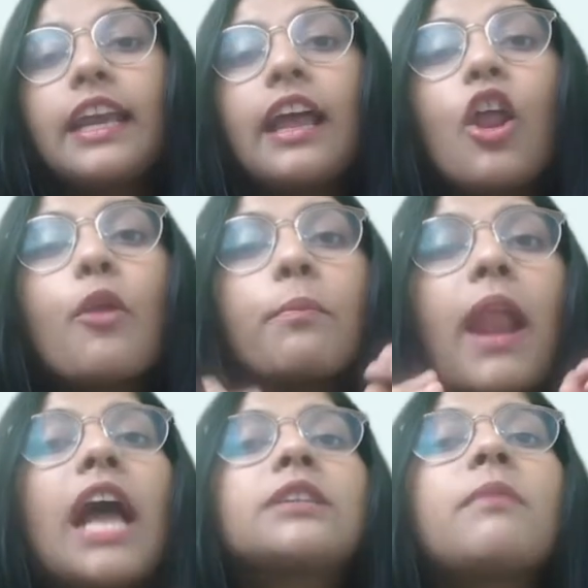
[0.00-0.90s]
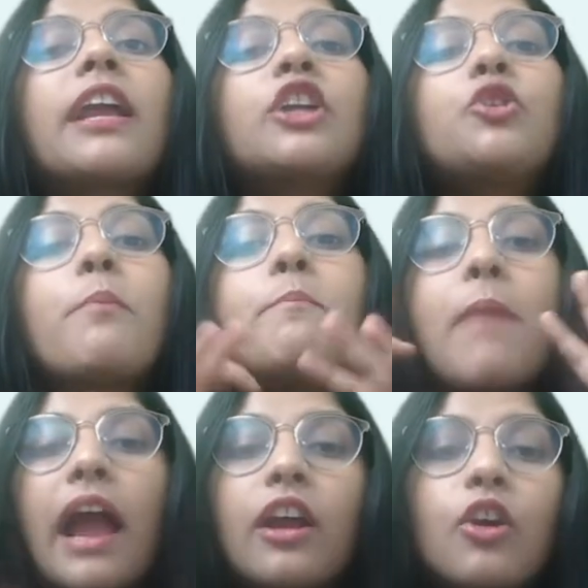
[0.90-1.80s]
निकल रहा है और प्लाज्मा के जो
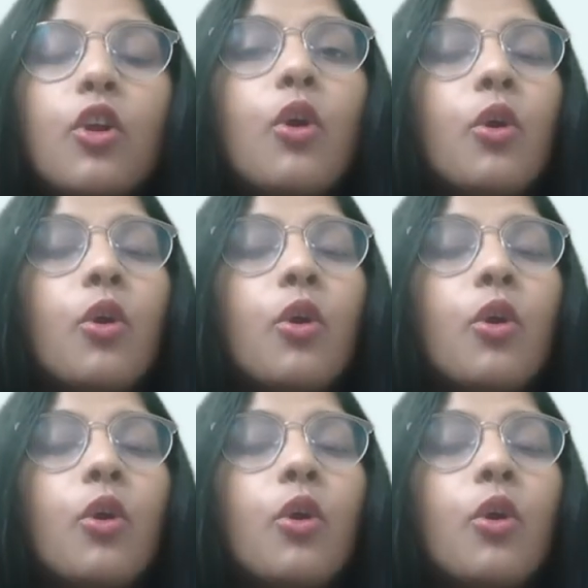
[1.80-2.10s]
मैक्रो